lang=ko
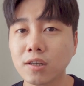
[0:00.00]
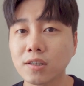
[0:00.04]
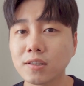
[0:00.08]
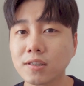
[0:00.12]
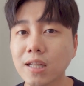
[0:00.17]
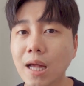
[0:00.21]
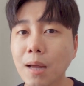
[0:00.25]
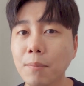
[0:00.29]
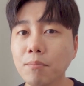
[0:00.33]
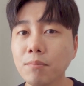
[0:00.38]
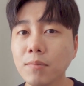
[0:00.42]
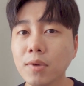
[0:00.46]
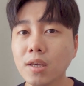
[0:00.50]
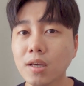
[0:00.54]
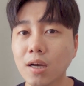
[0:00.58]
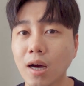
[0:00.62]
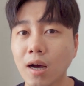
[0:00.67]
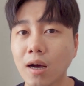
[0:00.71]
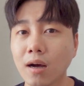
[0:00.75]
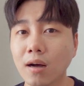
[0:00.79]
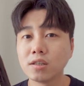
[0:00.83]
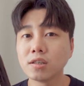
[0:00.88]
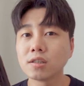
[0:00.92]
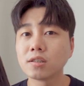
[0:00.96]
그
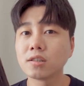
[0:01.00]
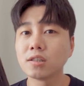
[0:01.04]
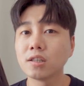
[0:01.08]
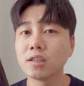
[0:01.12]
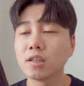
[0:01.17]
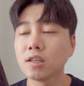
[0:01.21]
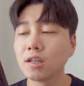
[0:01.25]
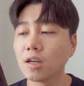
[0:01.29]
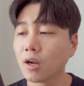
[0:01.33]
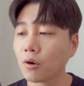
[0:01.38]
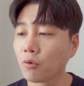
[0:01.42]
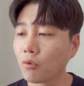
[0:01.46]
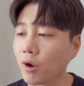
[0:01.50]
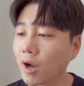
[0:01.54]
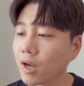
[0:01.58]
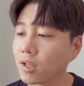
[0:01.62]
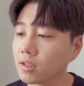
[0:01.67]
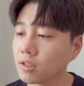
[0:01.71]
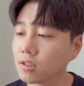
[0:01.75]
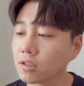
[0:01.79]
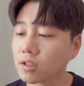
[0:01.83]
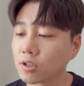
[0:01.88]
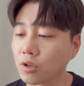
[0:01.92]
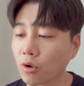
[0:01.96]
산미가 특징이라고
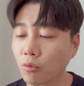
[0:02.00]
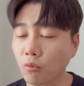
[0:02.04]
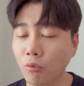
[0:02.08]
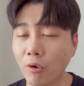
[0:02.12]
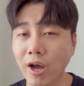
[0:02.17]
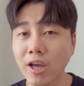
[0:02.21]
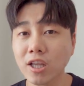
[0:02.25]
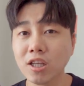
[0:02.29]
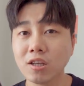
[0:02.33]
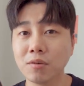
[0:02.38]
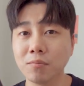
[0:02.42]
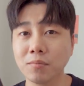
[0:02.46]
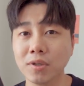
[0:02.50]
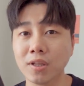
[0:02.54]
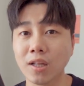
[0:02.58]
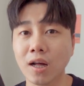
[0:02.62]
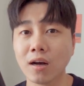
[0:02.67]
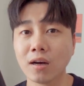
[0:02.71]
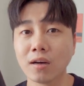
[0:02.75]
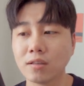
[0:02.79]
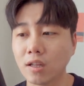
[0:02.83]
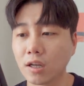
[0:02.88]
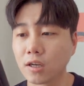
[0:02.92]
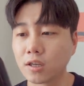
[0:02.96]
하는 그런
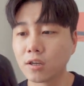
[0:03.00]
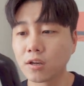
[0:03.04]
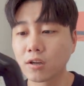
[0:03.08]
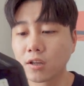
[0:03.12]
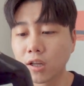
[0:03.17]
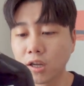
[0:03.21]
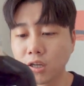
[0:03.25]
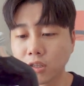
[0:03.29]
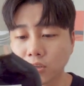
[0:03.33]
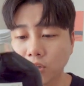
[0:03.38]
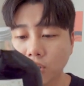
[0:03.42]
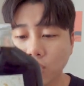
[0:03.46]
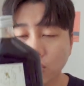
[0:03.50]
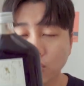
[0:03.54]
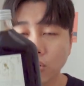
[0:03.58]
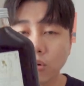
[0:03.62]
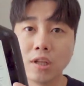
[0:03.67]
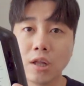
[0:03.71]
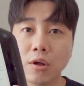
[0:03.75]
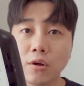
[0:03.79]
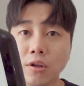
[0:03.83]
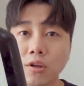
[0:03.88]
와인입니다 네, 그렇게 해서 네,